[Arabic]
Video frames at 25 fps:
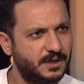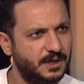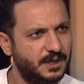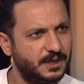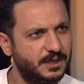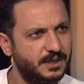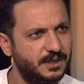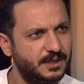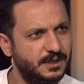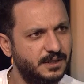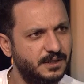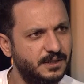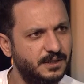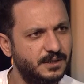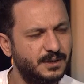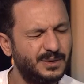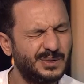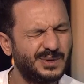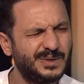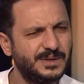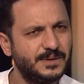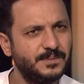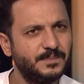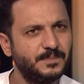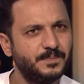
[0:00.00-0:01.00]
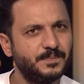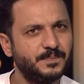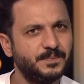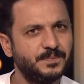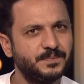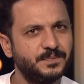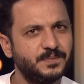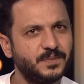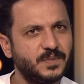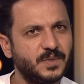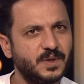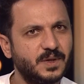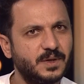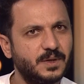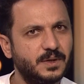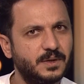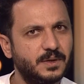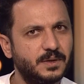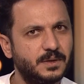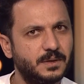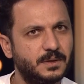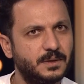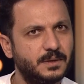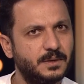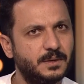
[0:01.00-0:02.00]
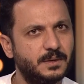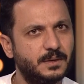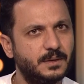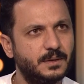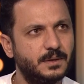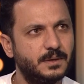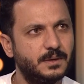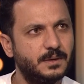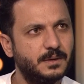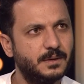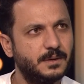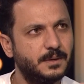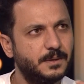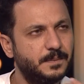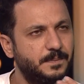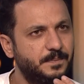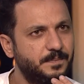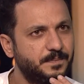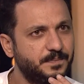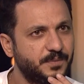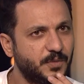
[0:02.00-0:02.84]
يعني آه...